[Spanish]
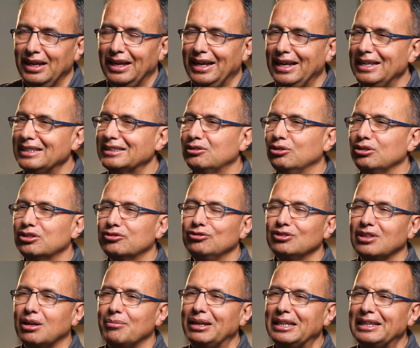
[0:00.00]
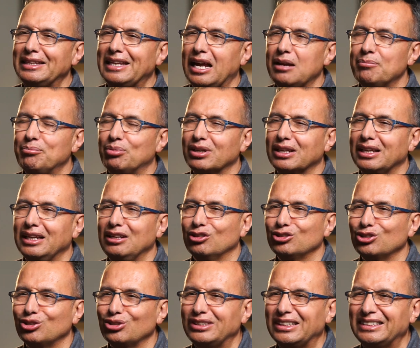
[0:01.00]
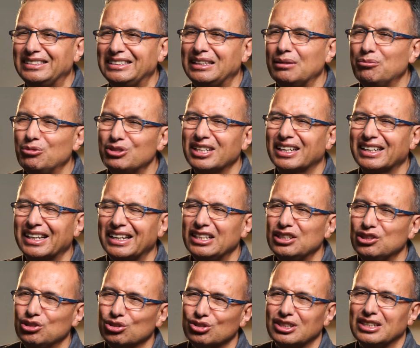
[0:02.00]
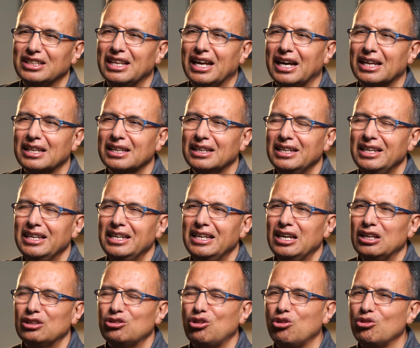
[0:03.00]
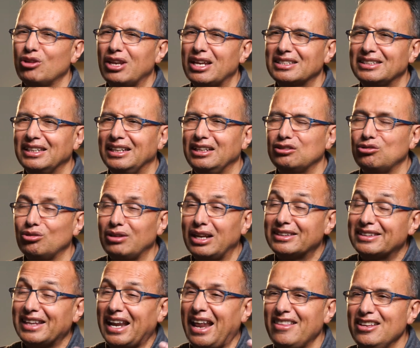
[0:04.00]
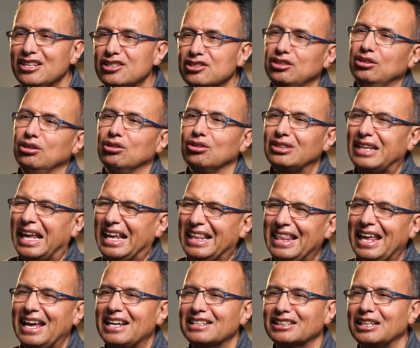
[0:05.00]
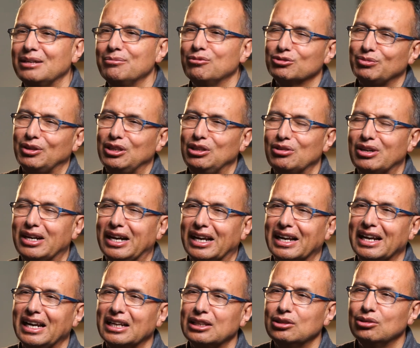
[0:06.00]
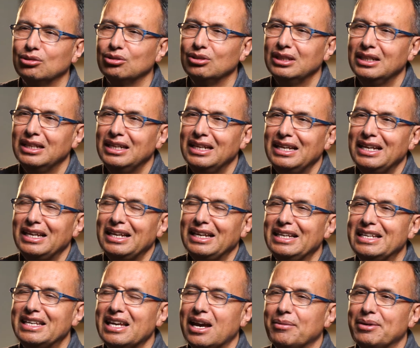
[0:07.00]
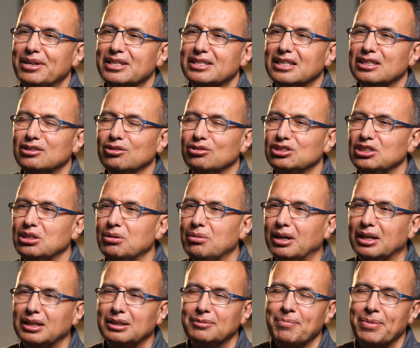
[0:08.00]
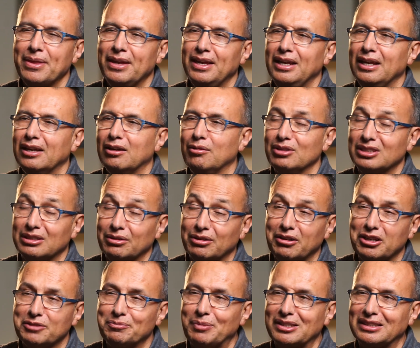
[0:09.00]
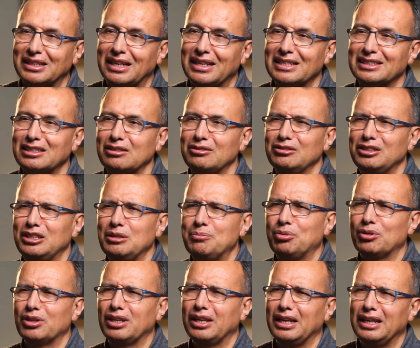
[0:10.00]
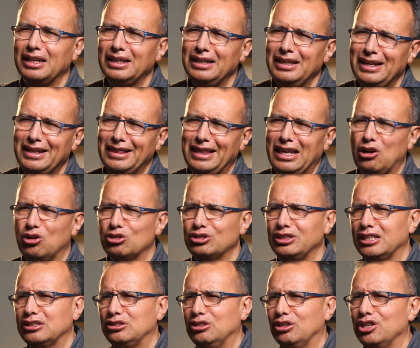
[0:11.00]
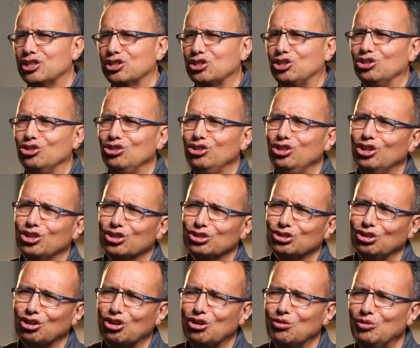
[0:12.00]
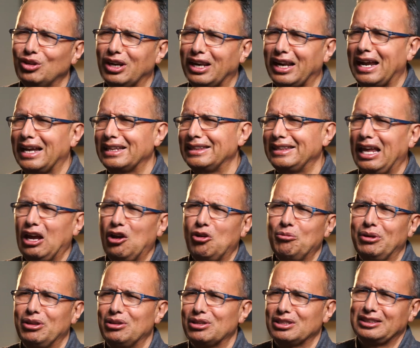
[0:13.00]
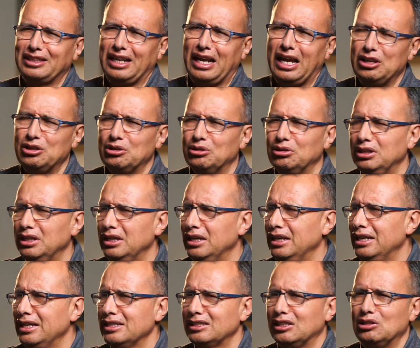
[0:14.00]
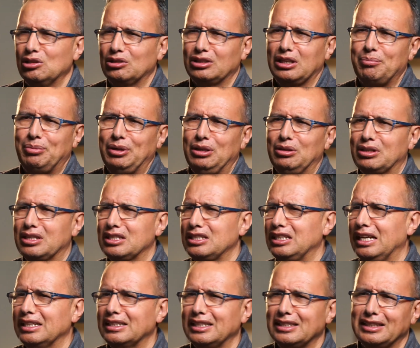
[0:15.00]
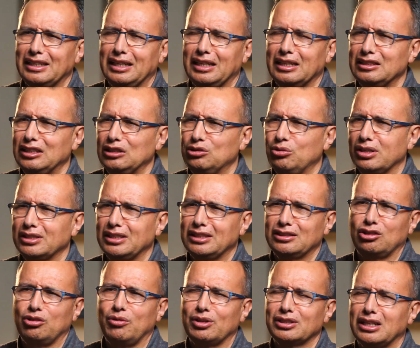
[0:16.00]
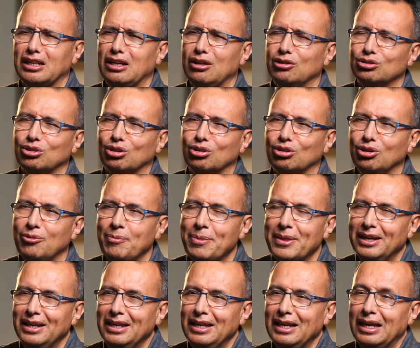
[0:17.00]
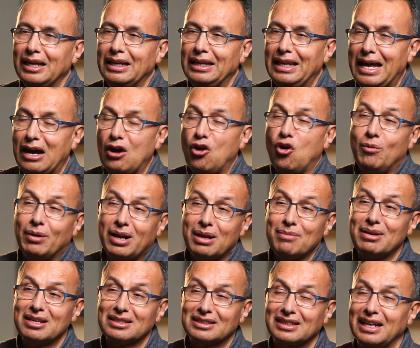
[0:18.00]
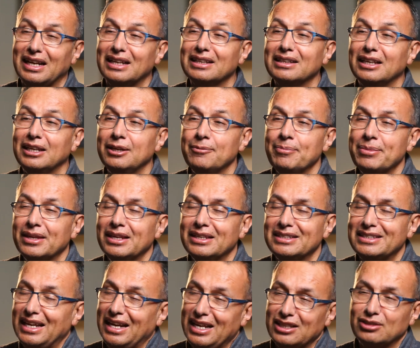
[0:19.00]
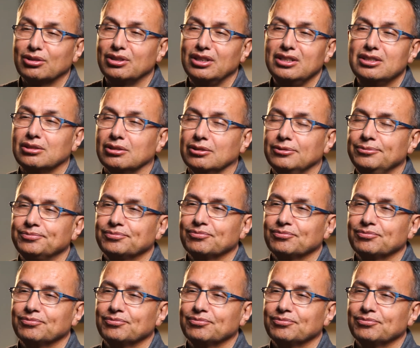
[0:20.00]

Esto es fundamental porque en nosotros existe mucha religiosidad, toda una, serie, una tradición de ideas que hemos venido cargando y que a veces nos llevan, como decíamos la vez pasada, a hacer un tipo de negociaciones con Dios, ¿no? Como un regateo medio extraño. Señor, te pido que si, haces, eh, si tú haces esto, va a hacer lo otro, ¿no? La obra más grande ya la hizo Cristo.